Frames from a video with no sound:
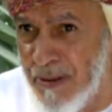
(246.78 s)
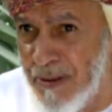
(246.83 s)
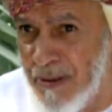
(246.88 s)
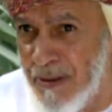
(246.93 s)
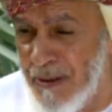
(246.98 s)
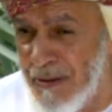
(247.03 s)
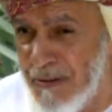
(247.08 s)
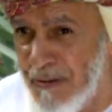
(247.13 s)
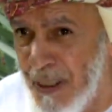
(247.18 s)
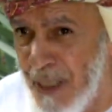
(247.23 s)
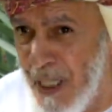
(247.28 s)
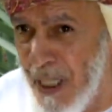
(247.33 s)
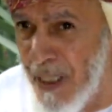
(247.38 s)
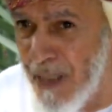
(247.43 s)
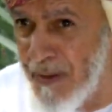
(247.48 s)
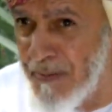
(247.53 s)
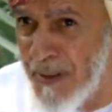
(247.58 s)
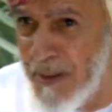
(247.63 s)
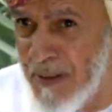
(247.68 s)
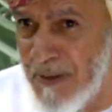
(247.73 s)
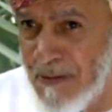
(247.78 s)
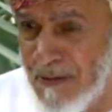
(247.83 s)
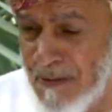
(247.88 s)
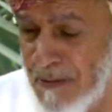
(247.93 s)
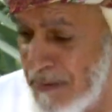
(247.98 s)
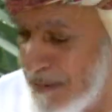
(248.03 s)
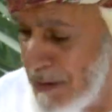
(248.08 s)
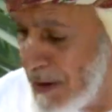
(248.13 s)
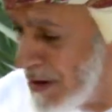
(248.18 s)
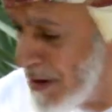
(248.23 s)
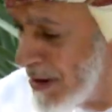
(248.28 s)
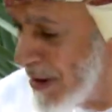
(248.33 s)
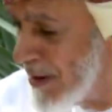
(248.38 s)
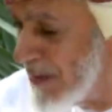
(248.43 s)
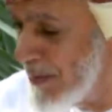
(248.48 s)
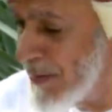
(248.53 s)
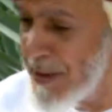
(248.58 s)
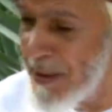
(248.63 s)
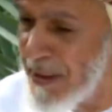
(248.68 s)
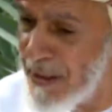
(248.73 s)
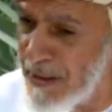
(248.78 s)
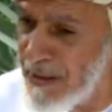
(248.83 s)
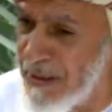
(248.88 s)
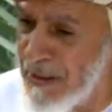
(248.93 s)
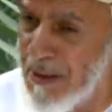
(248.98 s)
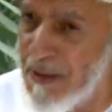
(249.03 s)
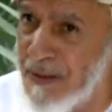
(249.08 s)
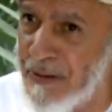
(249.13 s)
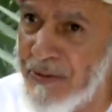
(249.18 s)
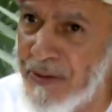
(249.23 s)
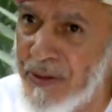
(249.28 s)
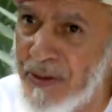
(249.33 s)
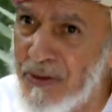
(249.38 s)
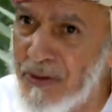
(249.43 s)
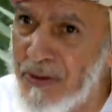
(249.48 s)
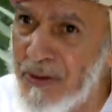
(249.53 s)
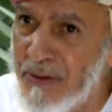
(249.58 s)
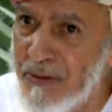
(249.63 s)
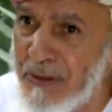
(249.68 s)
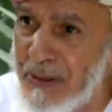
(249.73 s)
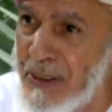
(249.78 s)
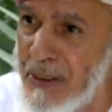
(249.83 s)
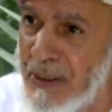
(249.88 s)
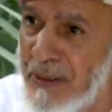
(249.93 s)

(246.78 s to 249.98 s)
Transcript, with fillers: وعامل يشيل منه ويحط في التوي